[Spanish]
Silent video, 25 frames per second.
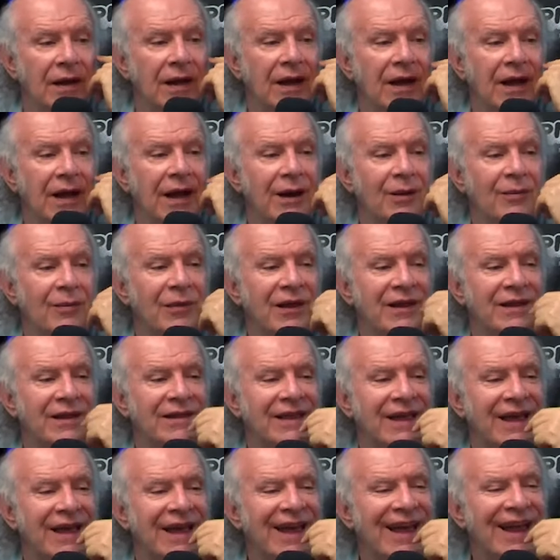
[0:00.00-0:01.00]

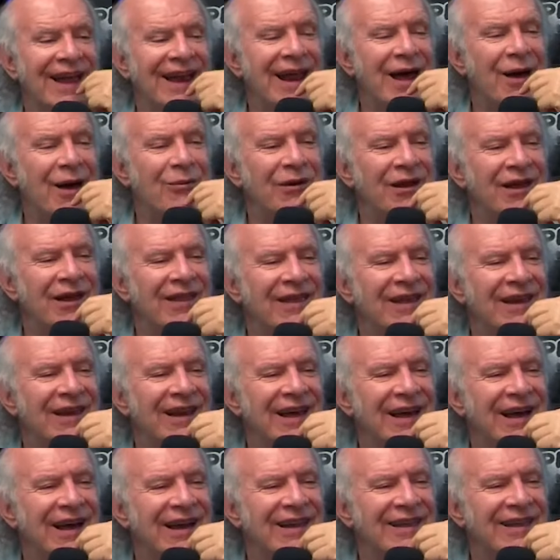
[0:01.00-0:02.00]
Ilegalmente. Él habla de
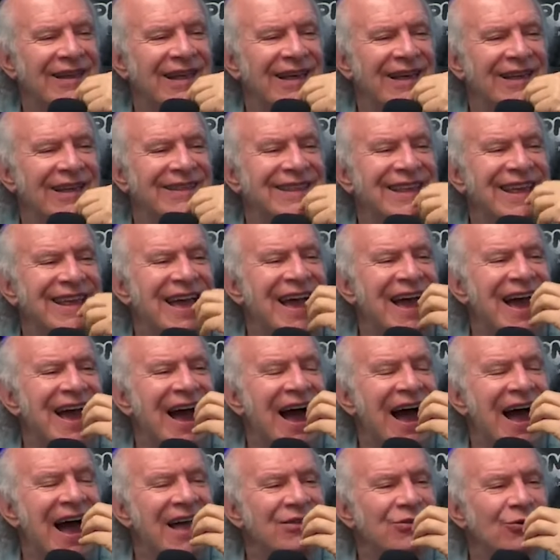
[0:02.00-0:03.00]
ilegalidades. Diez
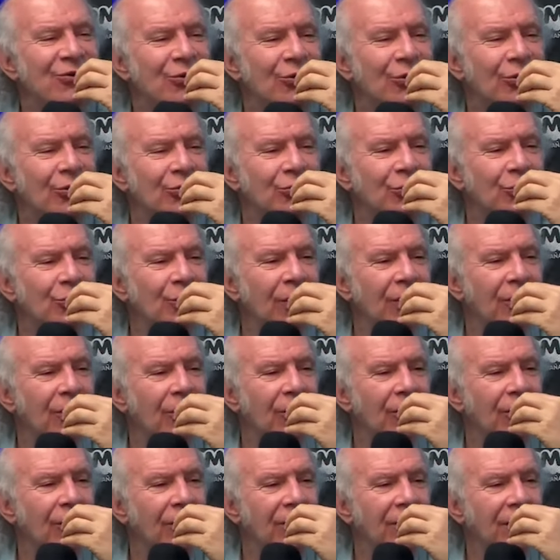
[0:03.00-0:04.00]
años lo tuvo a
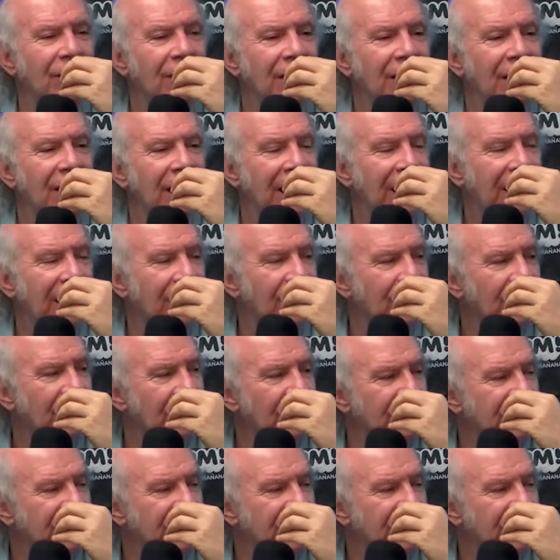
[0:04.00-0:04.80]
los, a los del